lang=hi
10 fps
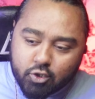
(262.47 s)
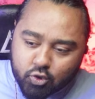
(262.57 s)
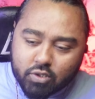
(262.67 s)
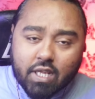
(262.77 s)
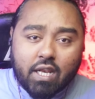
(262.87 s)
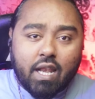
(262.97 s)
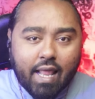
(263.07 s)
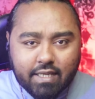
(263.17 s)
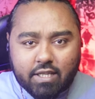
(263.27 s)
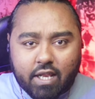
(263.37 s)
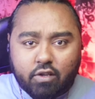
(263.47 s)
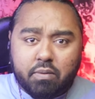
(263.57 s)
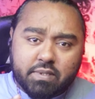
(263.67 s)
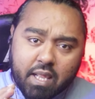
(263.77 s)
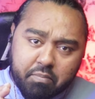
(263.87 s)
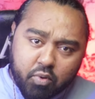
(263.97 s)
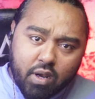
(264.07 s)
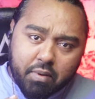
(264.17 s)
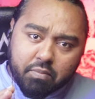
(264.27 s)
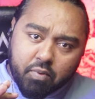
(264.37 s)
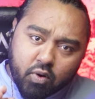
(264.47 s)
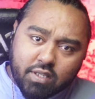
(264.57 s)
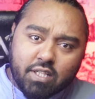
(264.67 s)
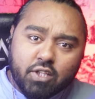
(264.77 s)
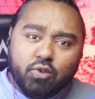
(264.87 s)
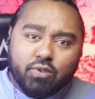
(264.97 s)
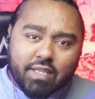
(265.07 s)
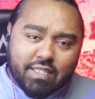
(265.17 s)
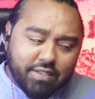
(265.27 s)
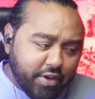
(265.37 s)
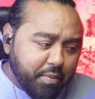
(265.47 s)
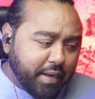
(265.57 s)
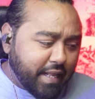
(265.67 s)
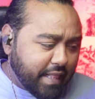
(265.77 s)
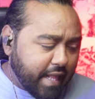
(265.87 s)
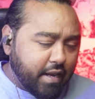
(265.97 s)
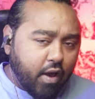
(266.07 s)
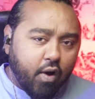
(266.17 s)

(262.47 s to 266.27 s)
शो चैनल लाइक शेयर और सब्सक्राइब भूलना मत मिलूंगा जल्दी दूसरी किसी वीडियो में टिल देन